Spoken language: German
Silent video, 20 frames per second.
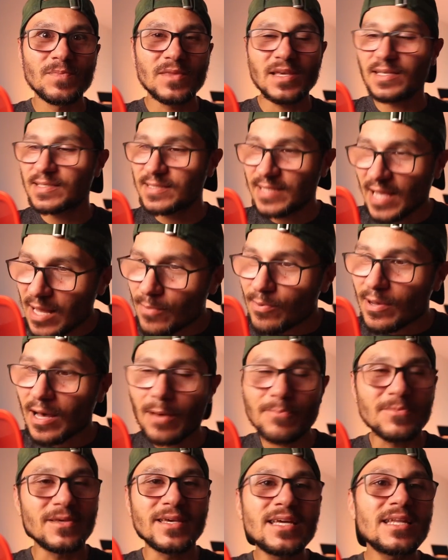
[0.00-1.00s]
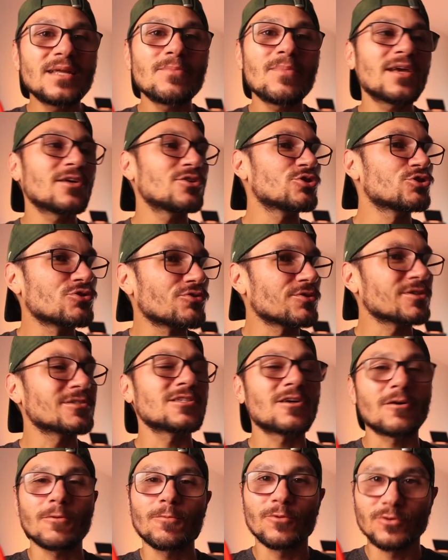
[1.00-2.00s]
Ich selber habe jede Menge
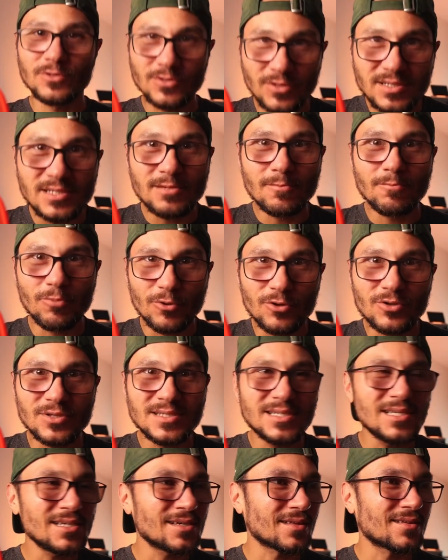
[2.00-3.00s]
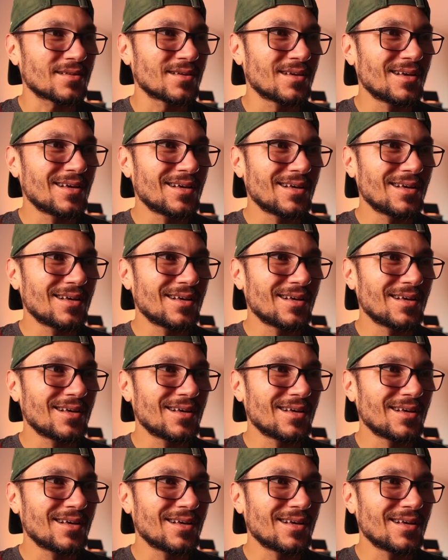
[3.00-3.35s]
Shorts auch produziert.